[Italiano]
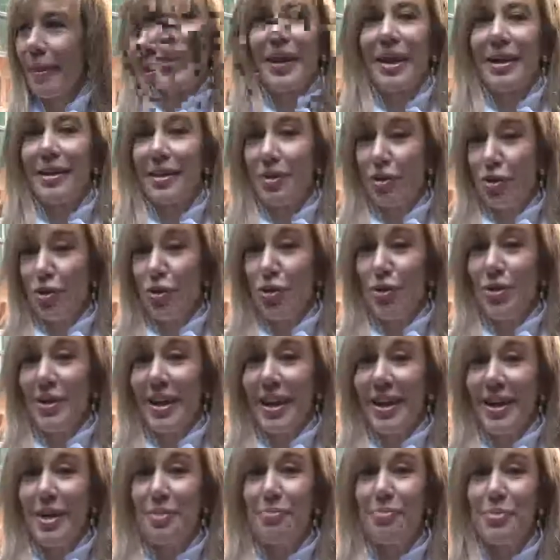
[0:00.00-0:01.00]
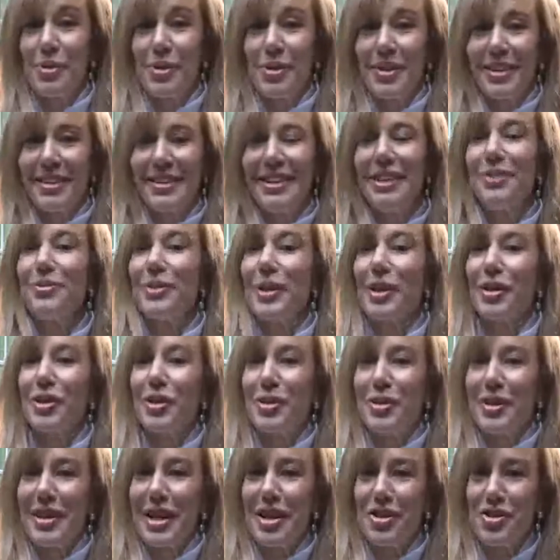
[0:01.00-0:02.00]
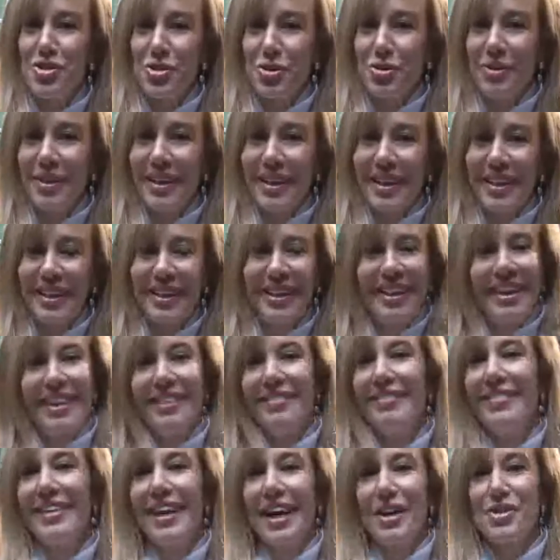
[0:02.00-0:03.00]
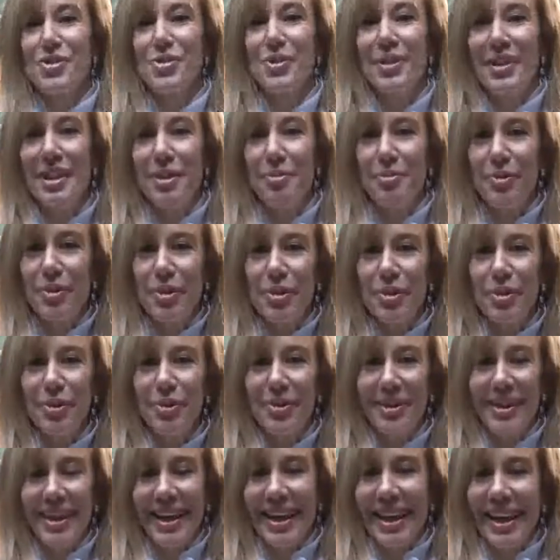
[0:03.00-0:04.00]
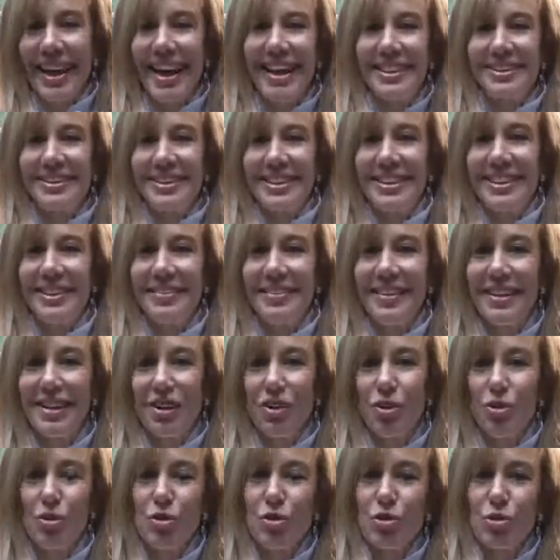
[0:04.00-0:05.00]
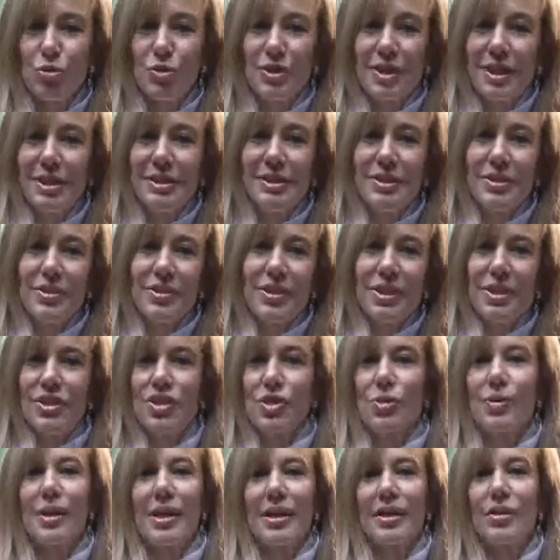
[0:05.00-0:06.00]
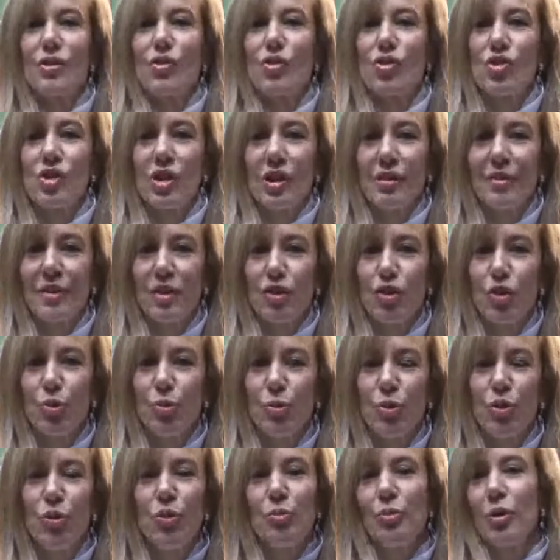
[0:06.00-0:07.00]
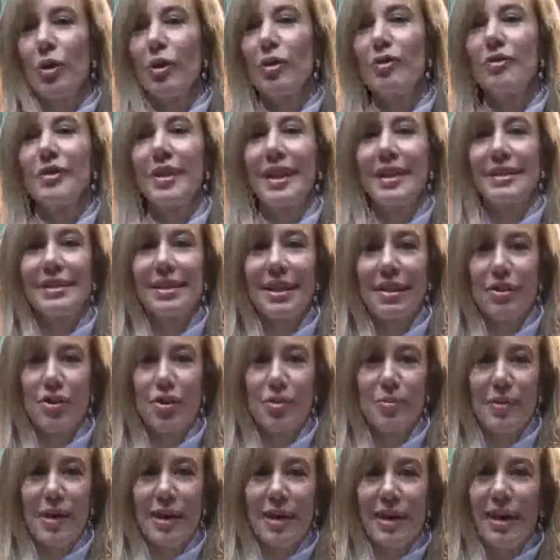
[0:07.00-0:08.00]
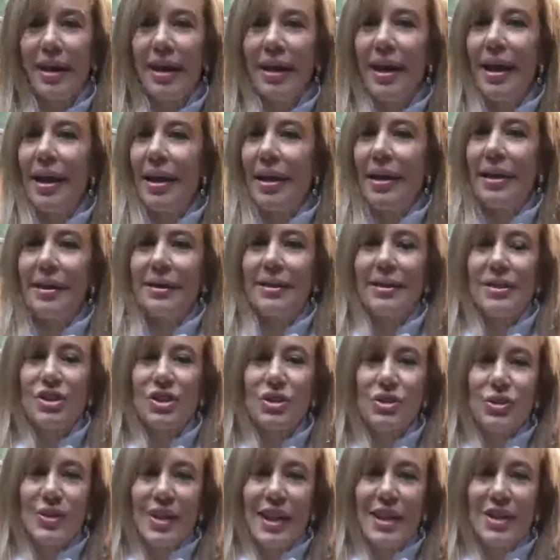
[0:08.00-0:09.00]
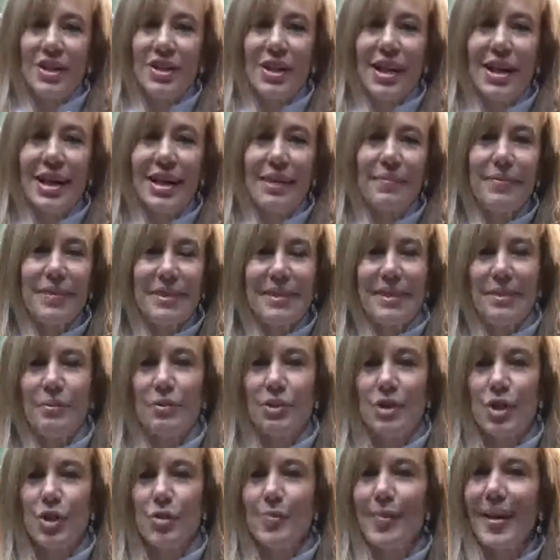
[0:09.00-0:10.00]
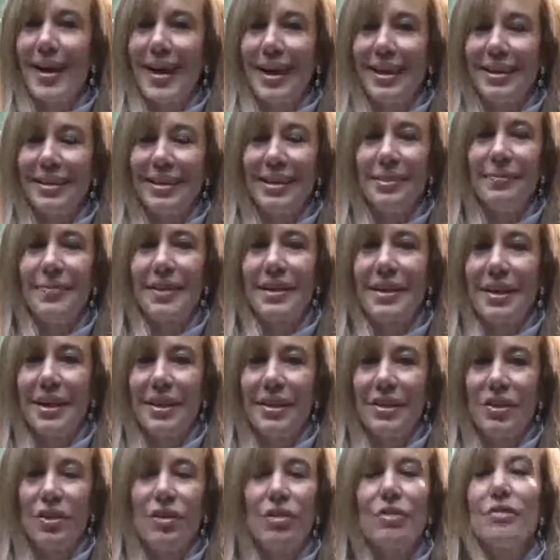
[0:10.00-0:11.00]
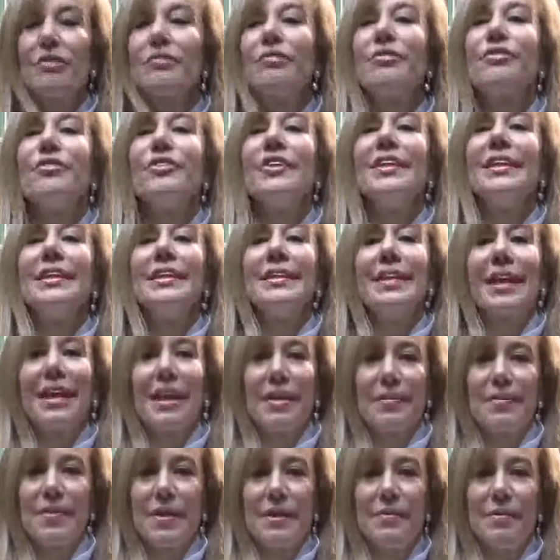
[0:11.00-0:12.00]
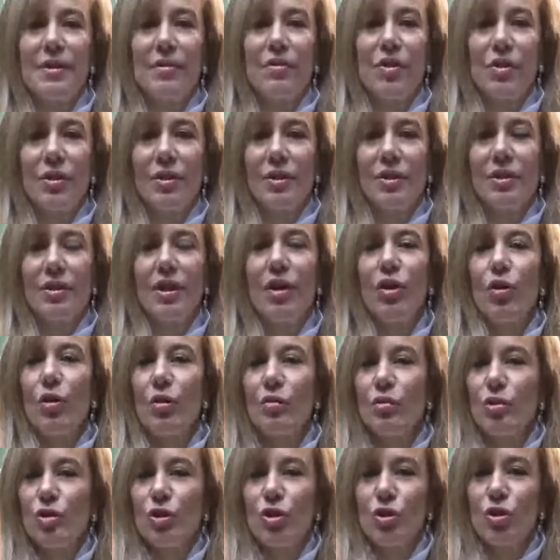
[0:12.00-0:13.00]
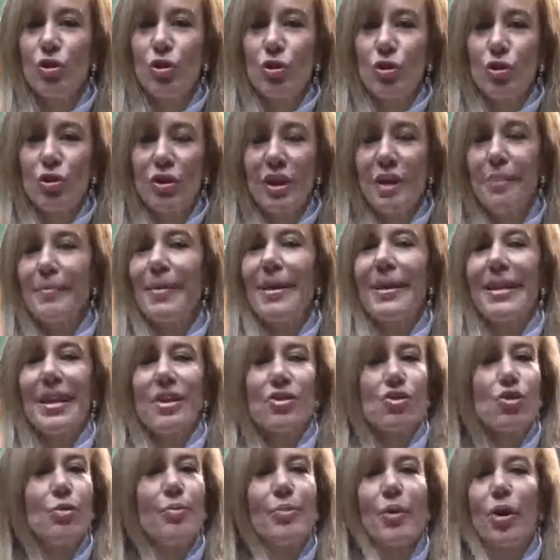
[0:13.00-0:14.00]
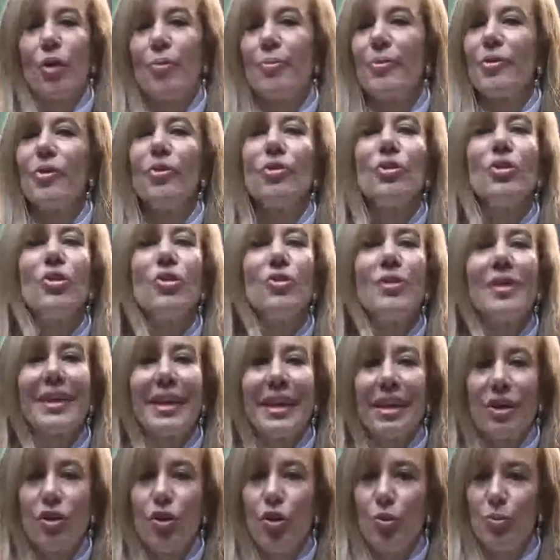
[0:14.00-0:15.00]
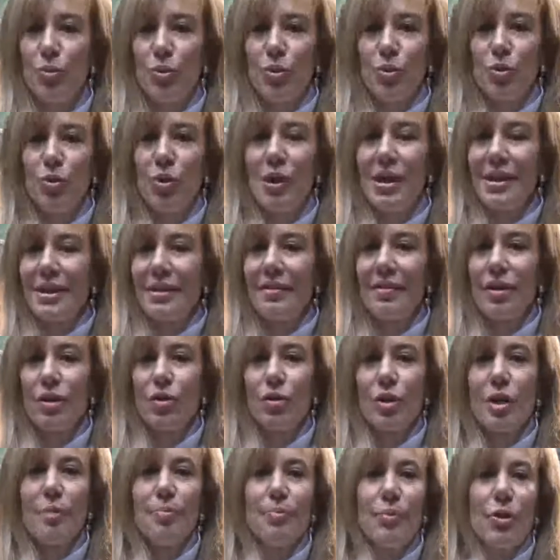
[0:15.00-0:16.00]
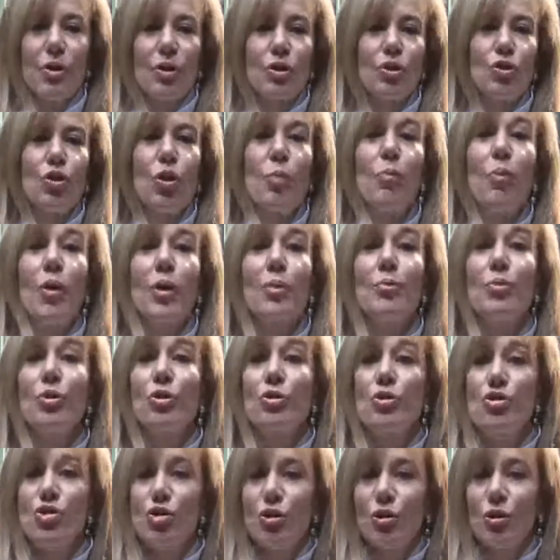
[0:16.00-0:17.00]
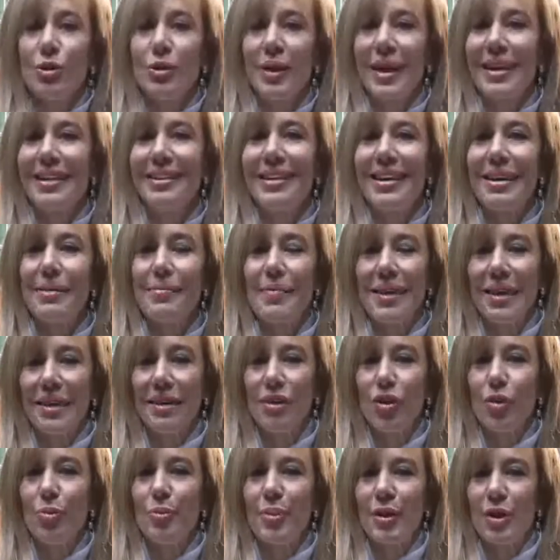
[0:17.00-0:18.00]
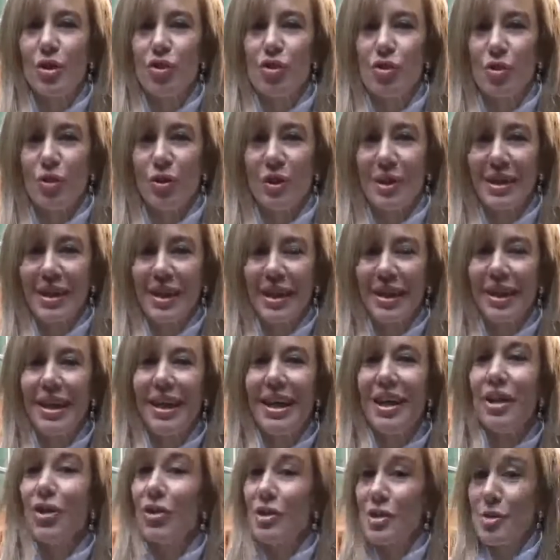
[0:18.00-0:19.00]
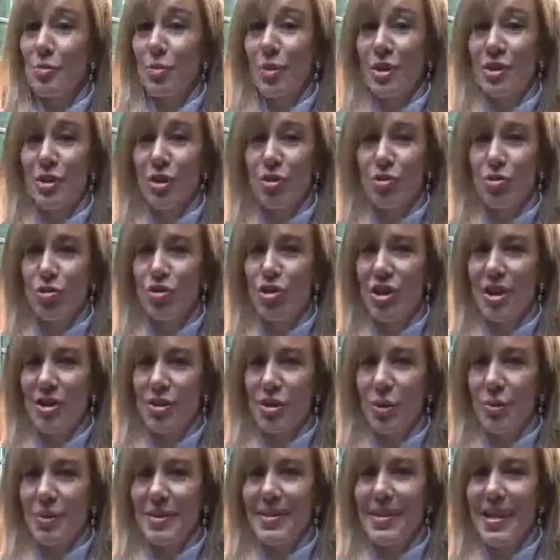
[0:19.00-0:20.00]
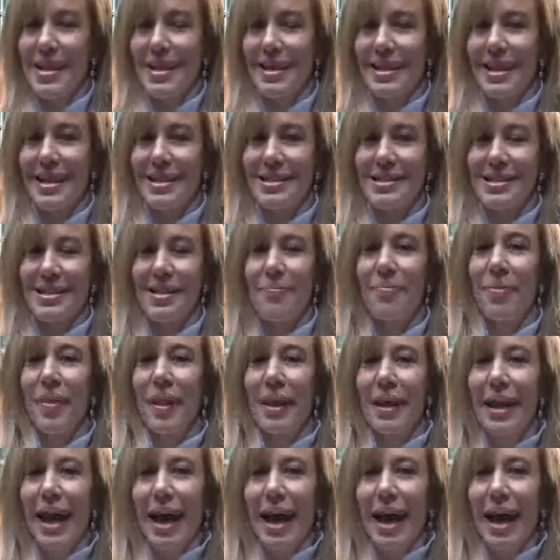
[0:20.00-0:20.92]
Allora, dolore ai rapporti in una donna giovane. Un caso tipico, la ragazza che viene in consultazione dice guarda io non ce la faccio più, il mio fidanzato ormai ha deciso di lasciarmi, siamo disperati perché io fin dalla prima volta ho avuto dolore ma adesso proprio non reggo più di avere un rapporto, ho poi bruciore tremendo per giorni. Cosa può essere successo a questa ragazza?